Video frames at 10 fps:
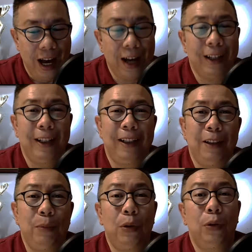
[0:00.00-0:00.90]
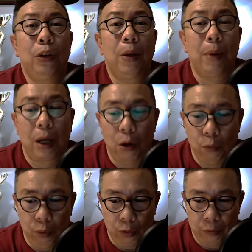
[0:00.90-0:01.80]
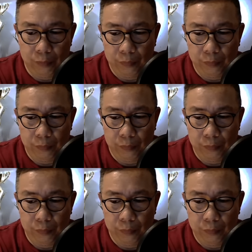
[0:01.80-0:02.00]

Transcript: ang ilimnon nga makahubog.